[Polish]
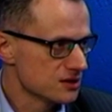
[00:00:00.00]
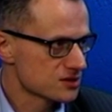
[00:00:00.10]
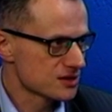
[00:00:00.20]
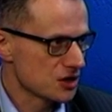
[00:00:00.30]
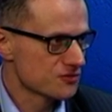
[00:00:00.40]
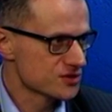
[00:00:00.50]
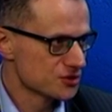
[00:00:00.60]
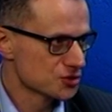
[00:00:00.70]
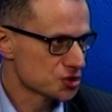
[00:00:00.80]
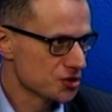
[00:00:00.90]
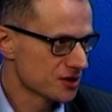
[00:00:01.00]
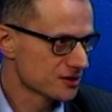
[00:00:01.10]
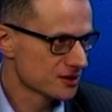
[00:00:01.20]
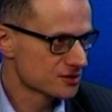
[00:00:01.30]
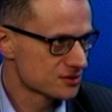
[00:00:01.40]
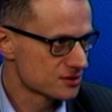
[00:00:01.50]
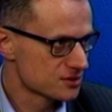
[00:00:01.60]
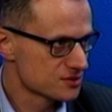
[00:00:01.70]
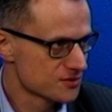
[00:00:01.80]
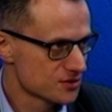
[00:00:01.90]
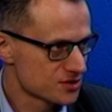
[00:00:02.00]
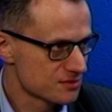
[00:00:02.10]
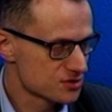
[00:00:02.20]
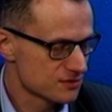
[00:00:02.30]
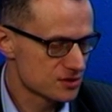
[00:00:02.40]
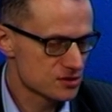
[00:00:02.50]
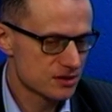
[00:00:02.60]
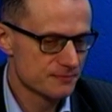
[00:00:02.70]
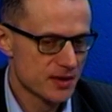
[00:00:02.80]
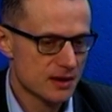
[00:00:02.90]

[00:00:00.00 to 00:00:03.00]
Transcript: Stanów Zjednoczonych nad e, Związkiem Sowieckim.